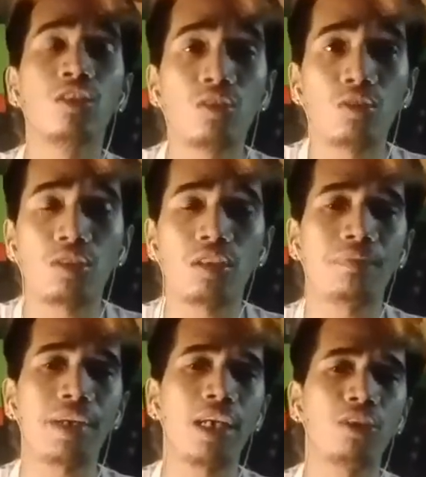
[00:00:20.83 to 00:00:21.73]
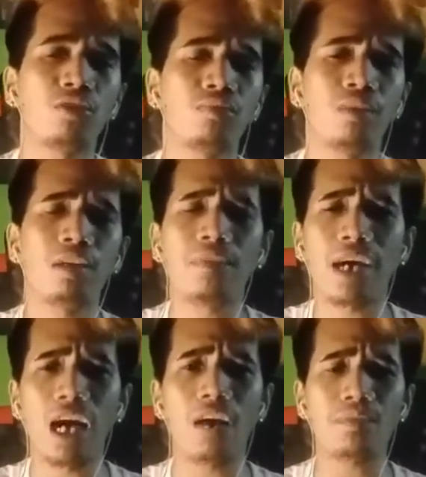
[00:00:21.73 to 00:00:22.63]
yung notification bell
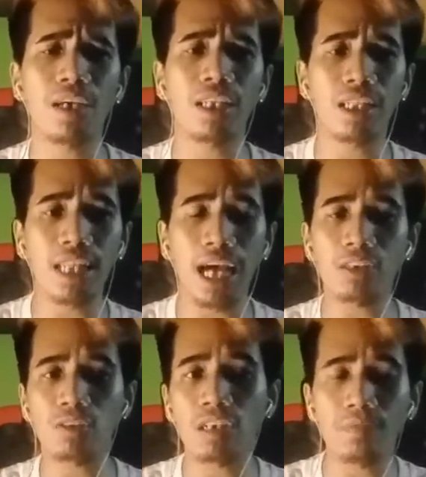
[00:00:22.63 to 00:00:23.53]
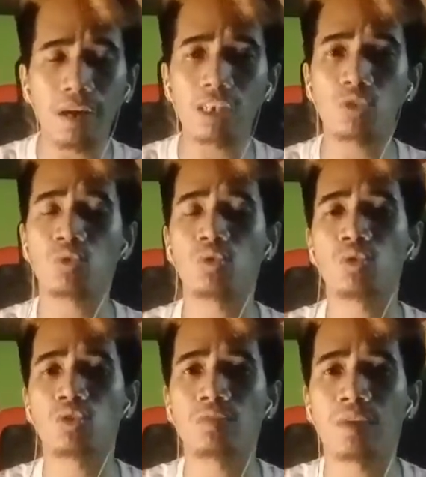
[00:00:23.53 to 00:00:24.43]
para updated tayo sa mga
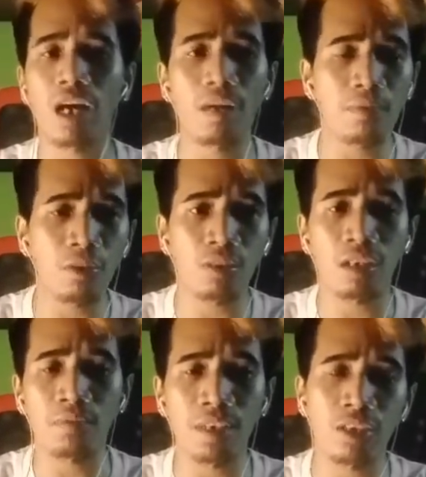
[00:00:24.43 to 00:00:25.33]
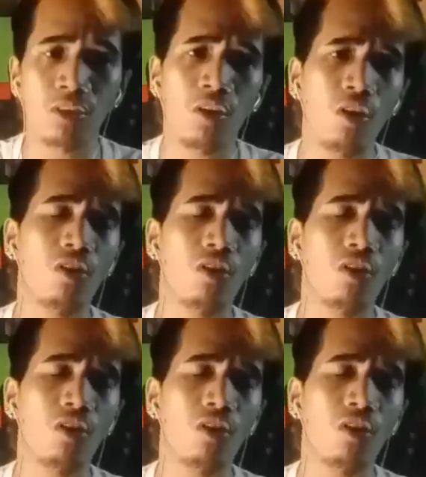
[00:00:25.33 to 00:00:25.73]
susunod ko pang upload na video.